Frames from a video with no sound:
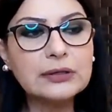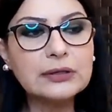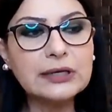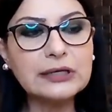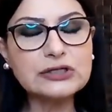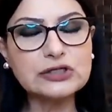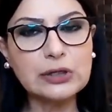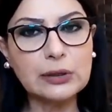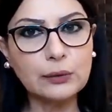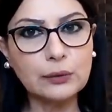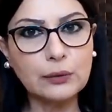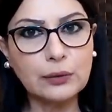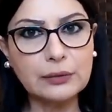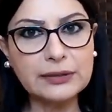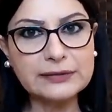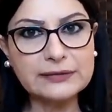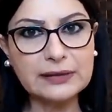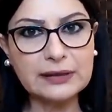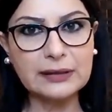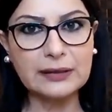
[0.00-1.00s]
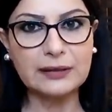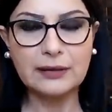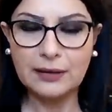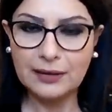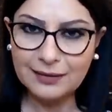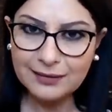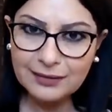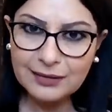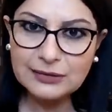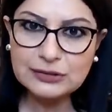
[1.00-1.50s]
كل شغلكم الثقيل
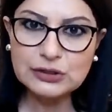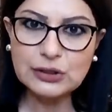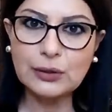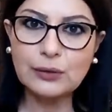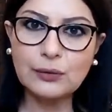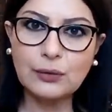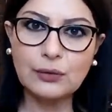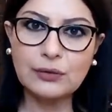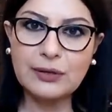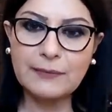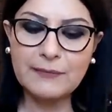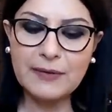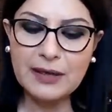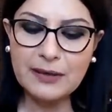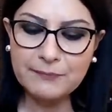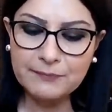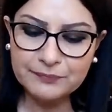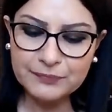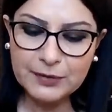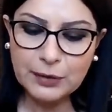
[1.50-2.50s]
كل شغلكم المهم